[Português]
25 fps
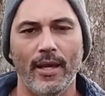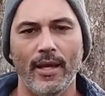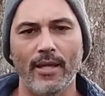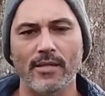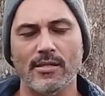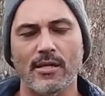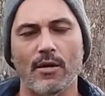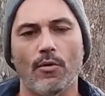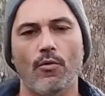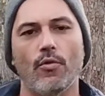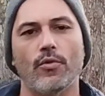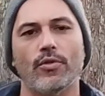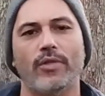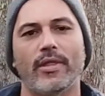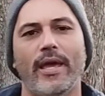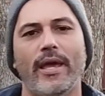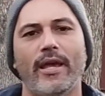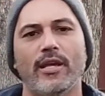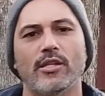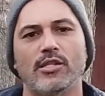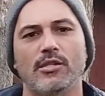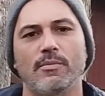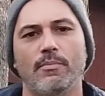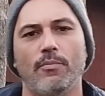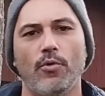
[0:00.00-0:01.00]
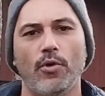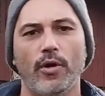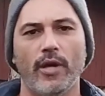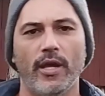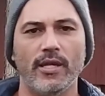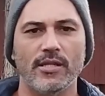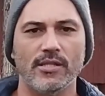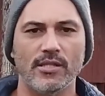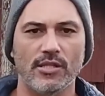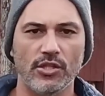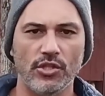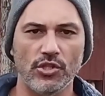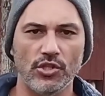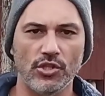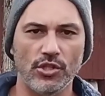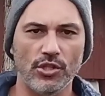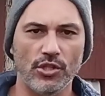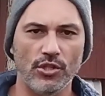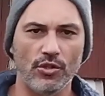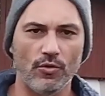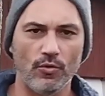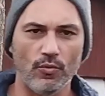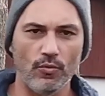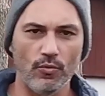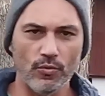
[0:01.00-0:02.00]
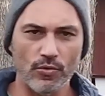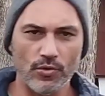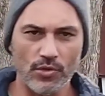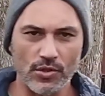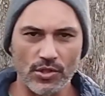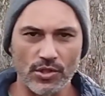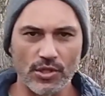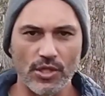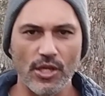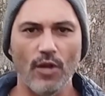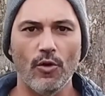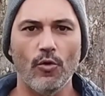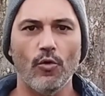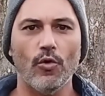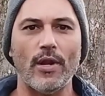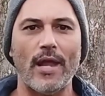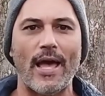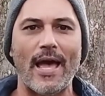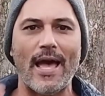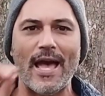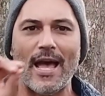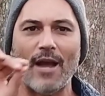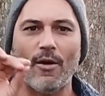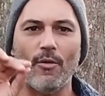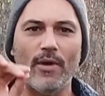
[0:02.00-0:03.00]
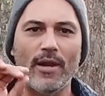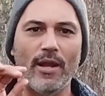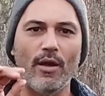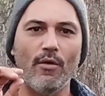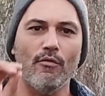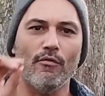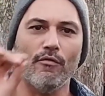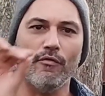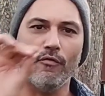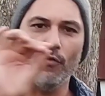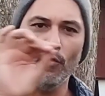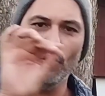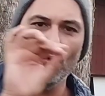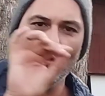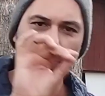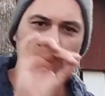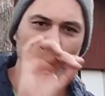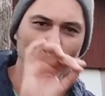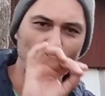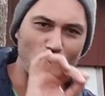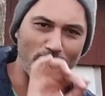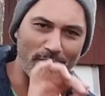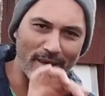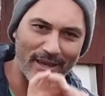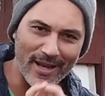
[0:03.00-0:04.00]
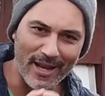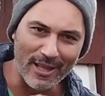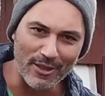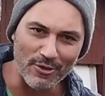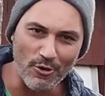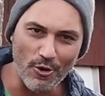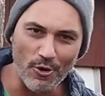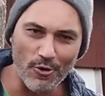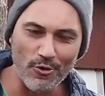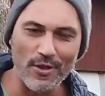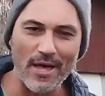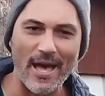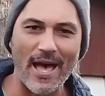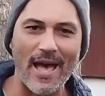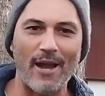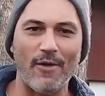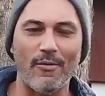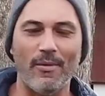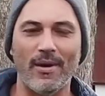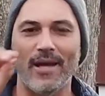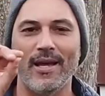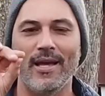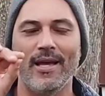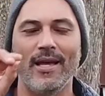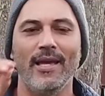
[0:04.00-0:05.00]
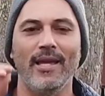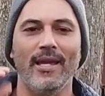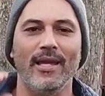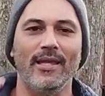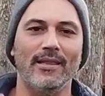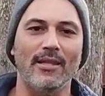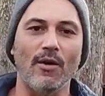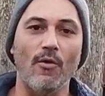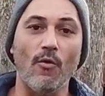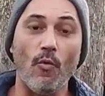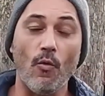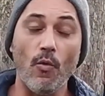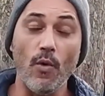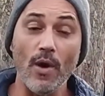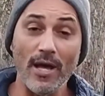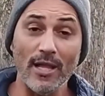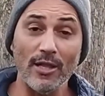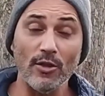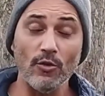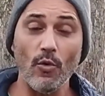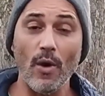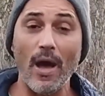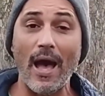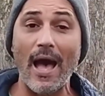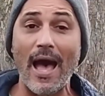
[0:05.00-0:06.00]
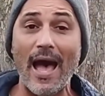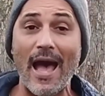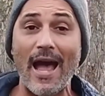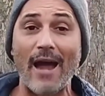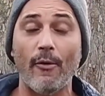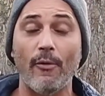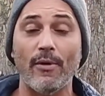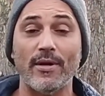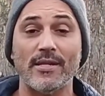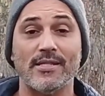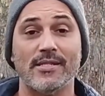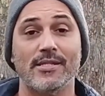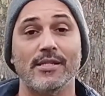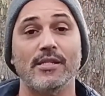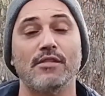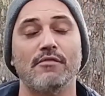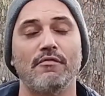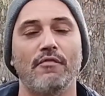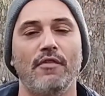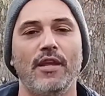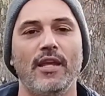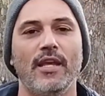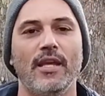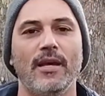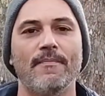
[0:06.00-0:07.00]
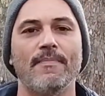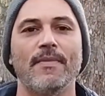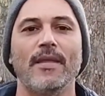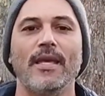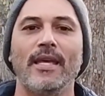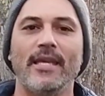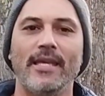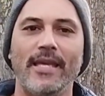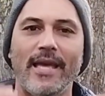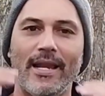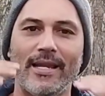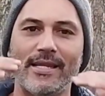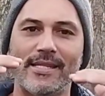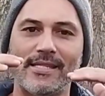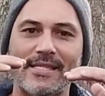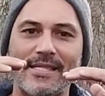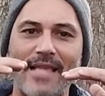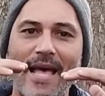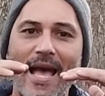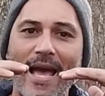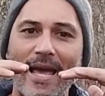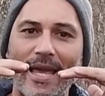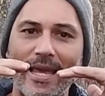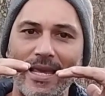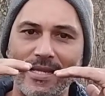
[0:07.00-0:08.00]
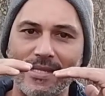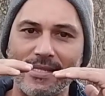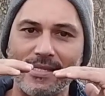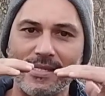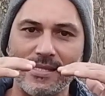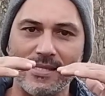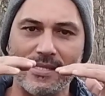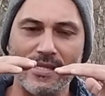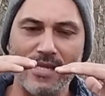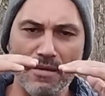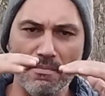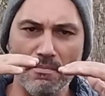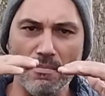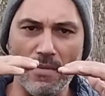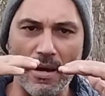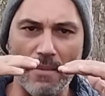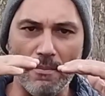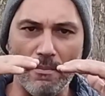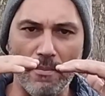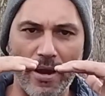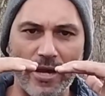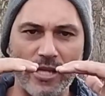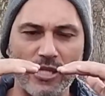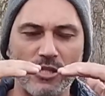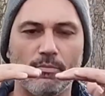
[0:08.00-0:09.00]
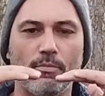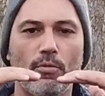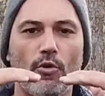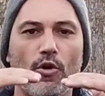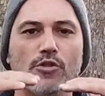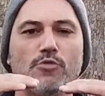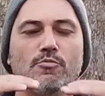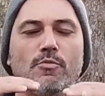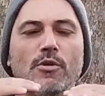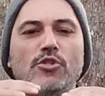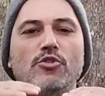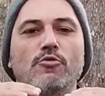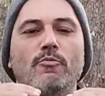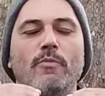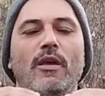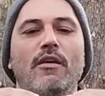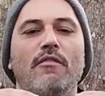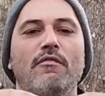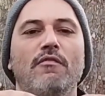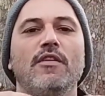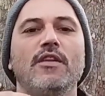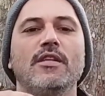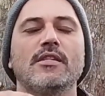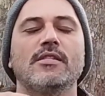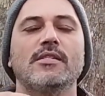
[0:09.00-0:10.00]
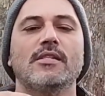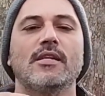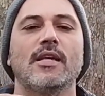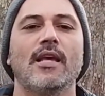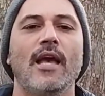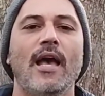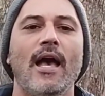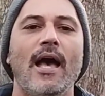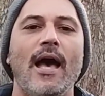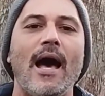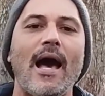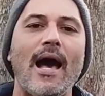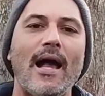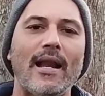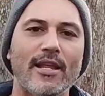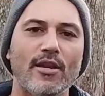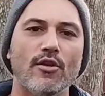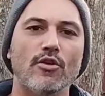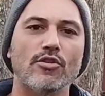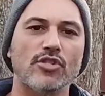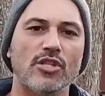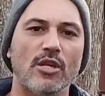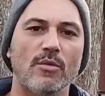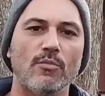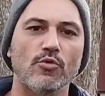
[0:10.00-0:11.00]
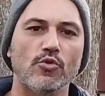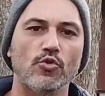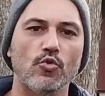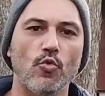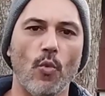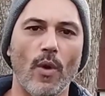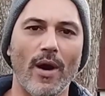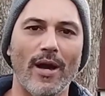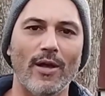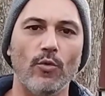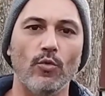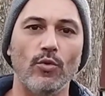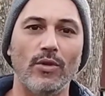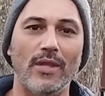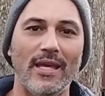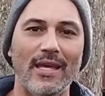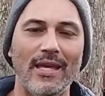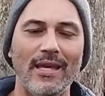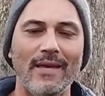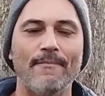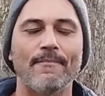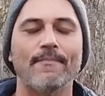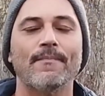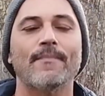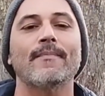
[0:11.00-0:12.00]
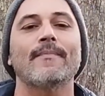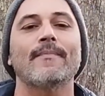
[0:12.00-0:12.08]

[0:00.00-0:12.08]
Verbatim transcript: Isso acontece porque existe um ciclo na água, né? um fluxo migratório da água. Então, quando a água se esfria e ela está em cima, mais próxima à superfície, ali nós temos um ano de